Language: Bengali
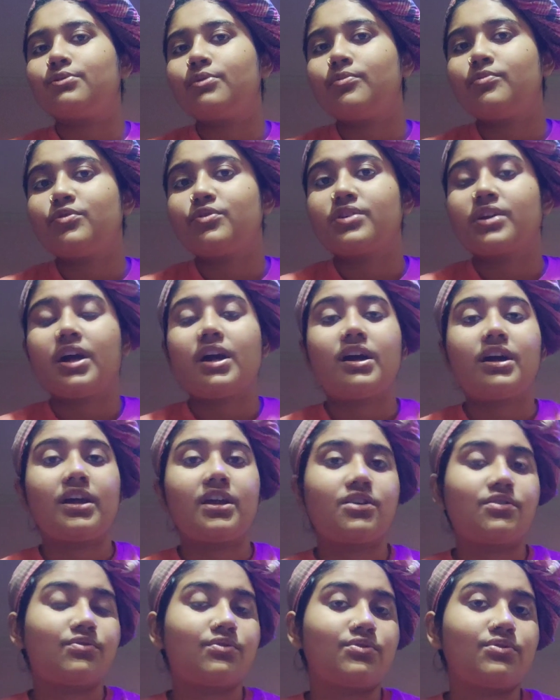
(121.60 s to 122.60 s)
দেবো মুখটা
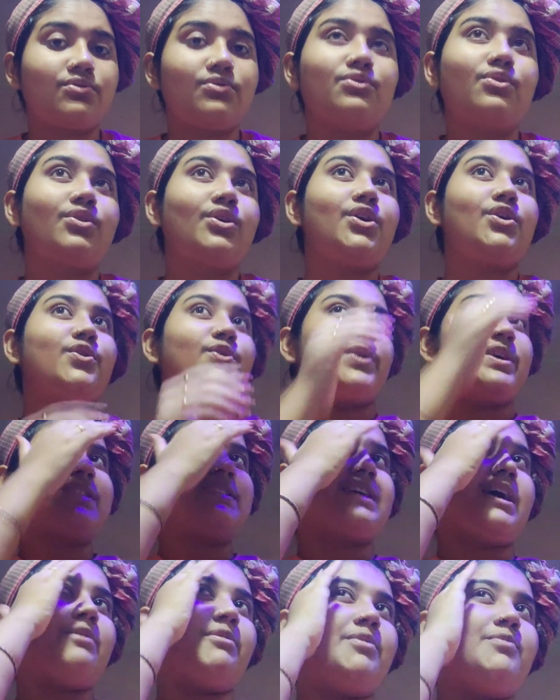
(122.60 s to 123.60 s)
একটু একটু গ্লোই
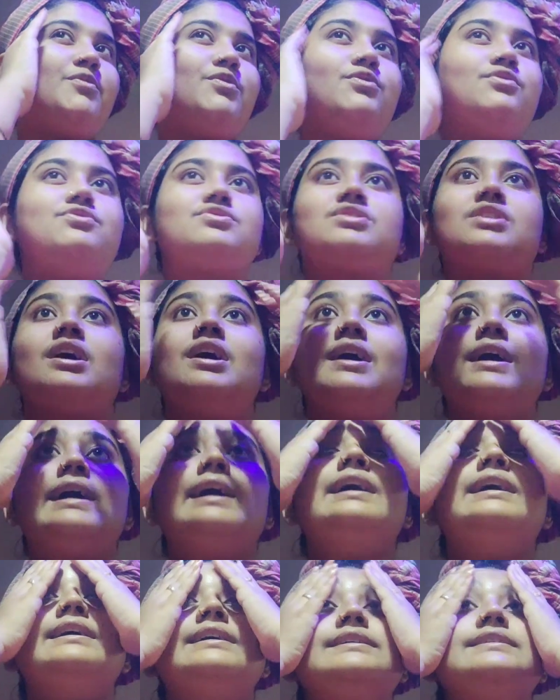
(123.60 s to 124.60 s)
হয়েছে আমার মনে হচ্ছে
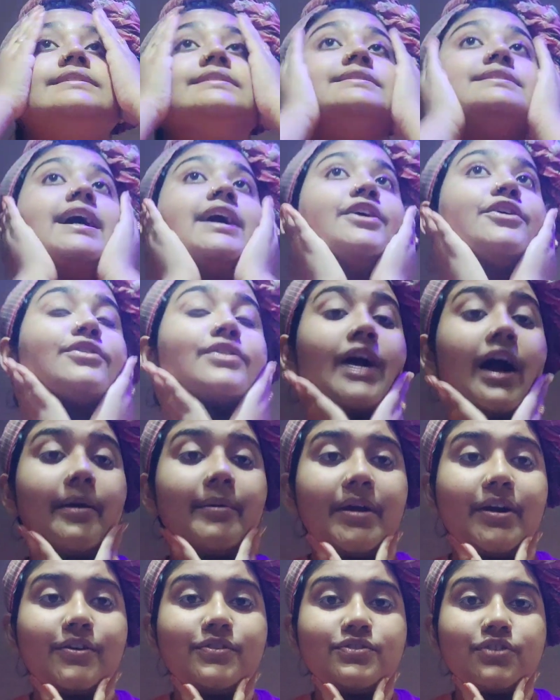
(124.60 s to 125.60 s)
যাই হোক
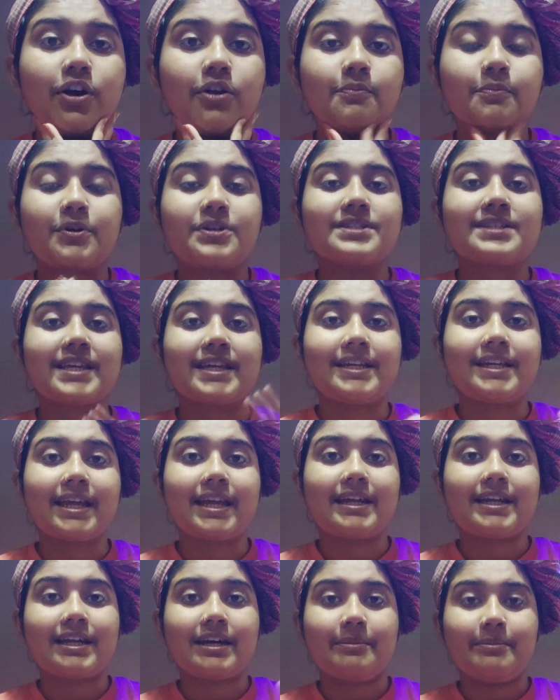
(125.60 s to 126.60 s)
আমি এখন ঝটপট স্কিন
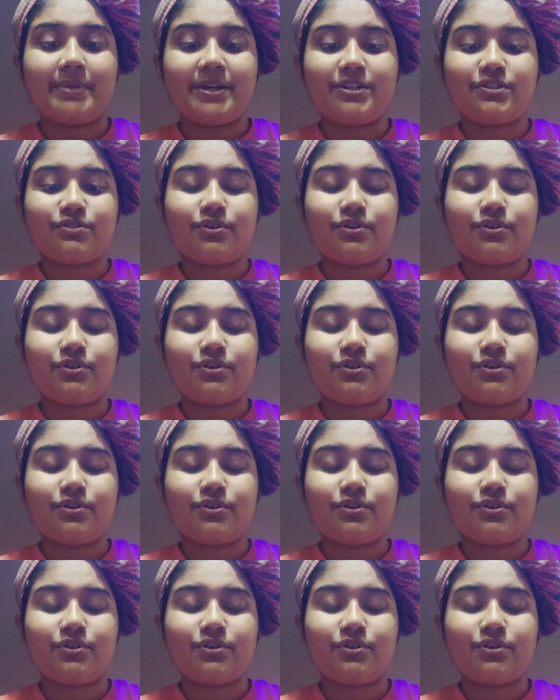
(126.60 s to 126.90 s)
কেয়ারটা কমপ্লিট